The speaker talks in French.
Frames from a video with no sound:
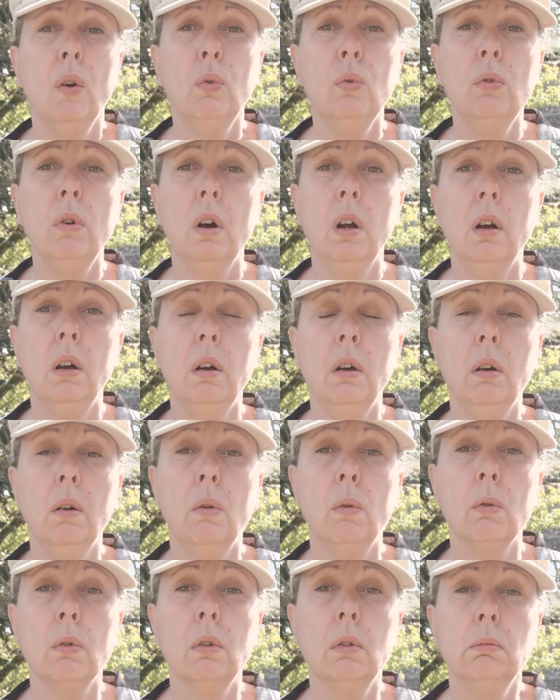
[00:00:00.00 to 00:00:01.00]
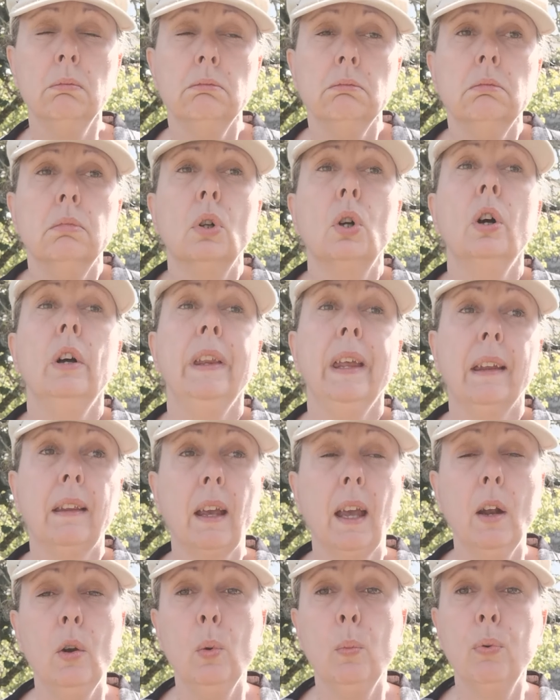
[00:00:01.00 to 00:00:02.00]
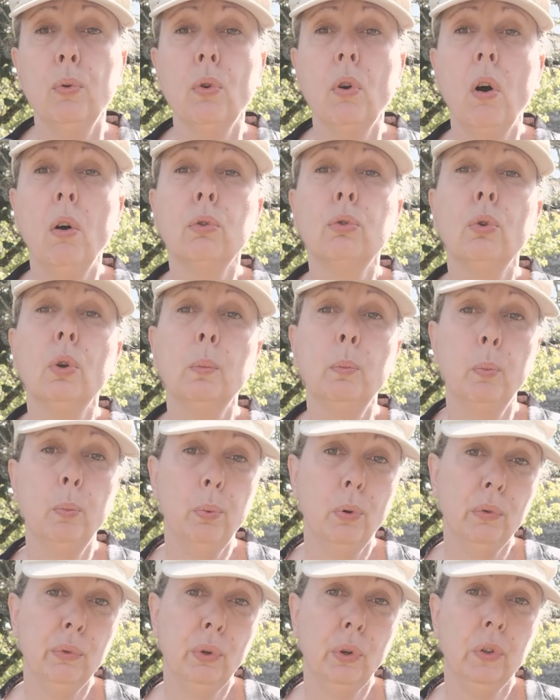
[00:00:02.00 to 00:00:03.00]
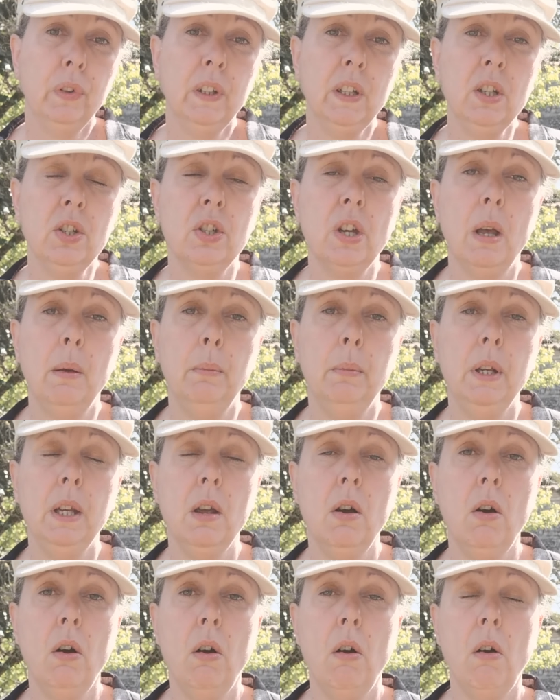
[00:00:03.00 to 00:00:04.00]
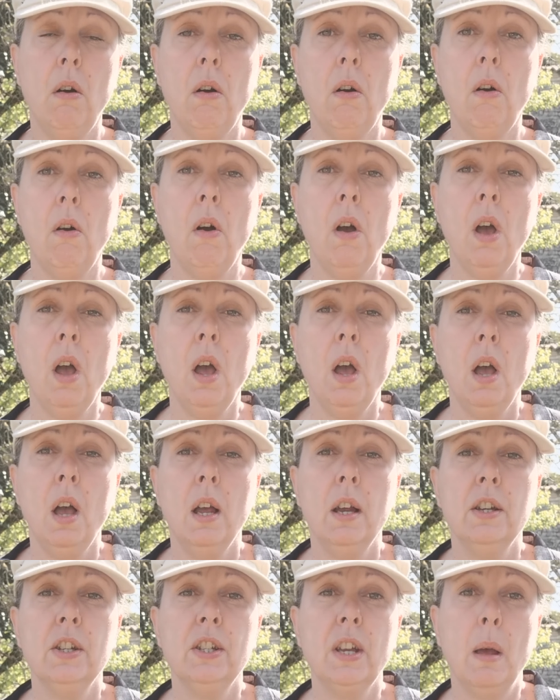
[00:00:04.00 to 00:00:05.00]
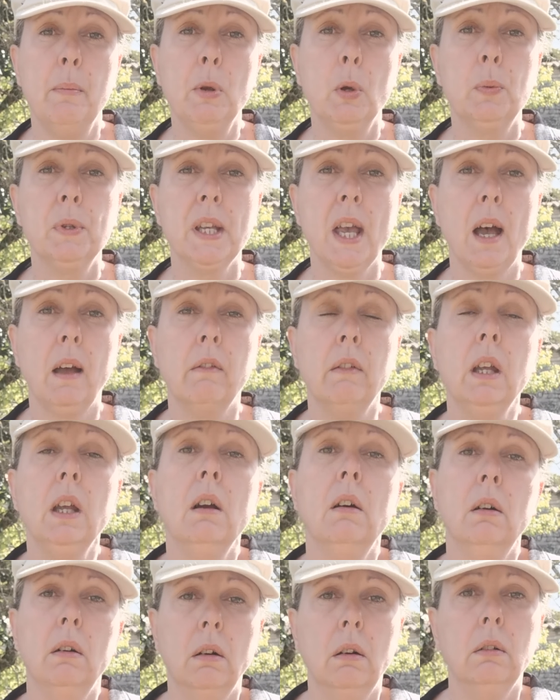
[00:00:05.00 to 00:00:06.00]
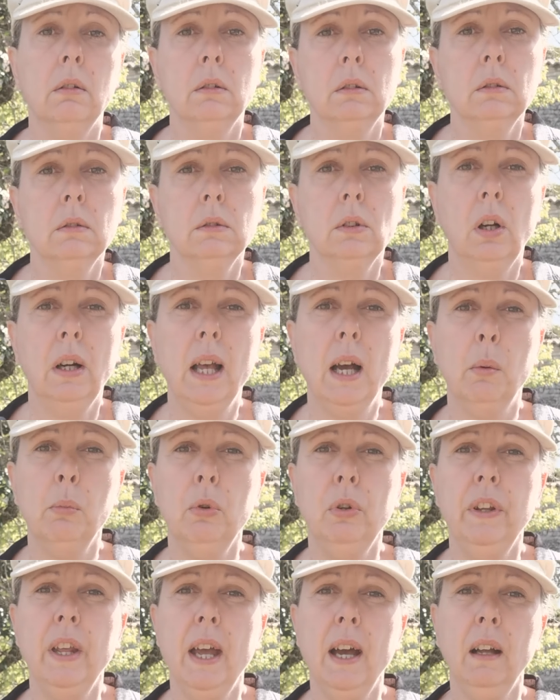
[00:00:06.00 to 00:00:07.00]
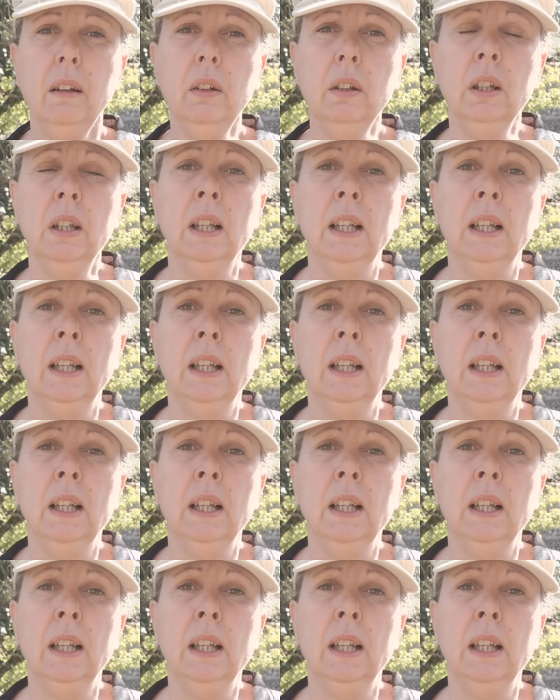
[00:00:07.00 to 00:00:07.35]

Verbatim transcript: où on connaîtrait le plus grand taux de pauvreté jamais, jamais observé dans l'ère moderne.